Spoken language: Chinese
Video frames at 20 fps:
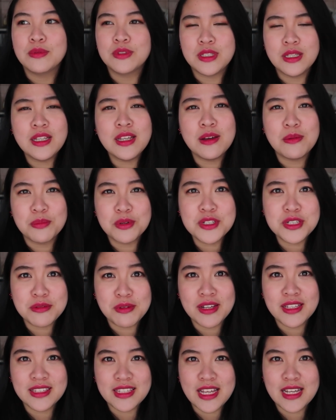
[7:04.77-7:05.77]
真的很不希
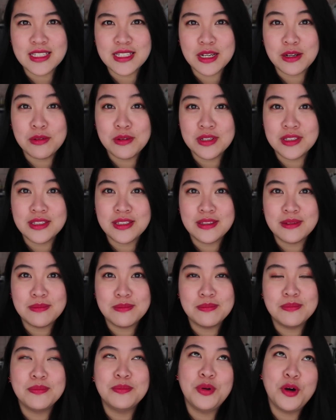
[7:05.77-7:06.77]
望大家会
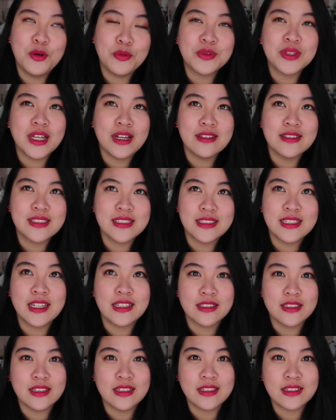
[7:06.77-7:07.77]
碰到这
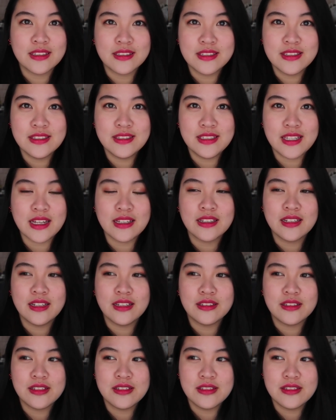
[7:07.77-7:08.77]
样的人。可是这样的
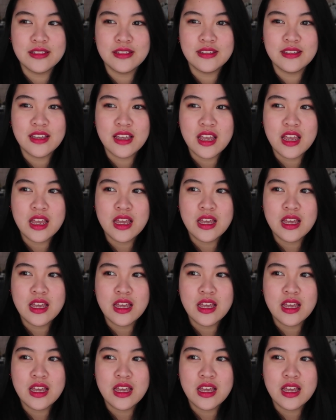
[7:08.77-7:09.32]
人真是。